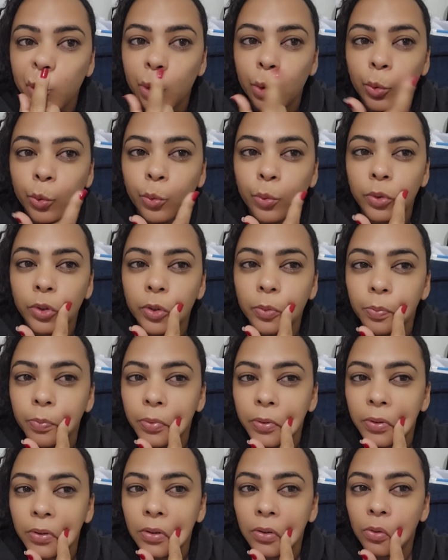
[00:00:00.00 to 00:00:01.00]
Tô com um
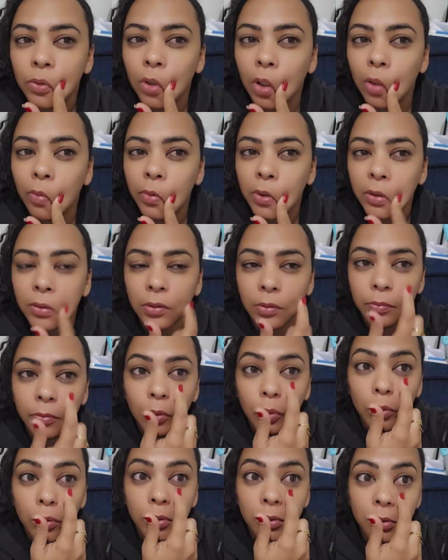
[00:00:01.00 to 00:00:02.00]
espinho enorme aqui,
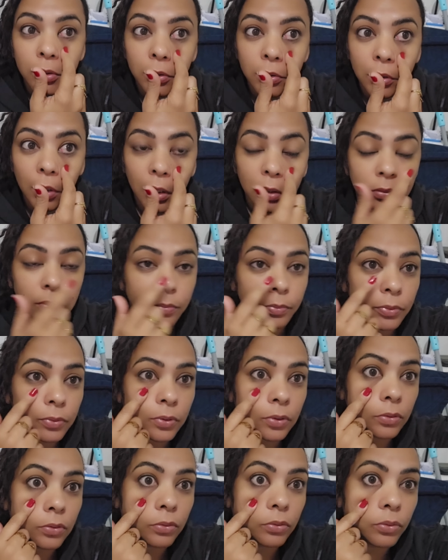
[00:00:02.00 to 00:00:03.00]
meu olho inchado,
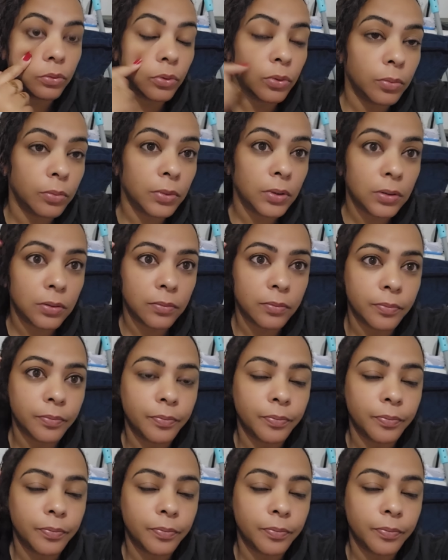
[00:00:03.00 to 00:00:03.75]
porque eu não dormi.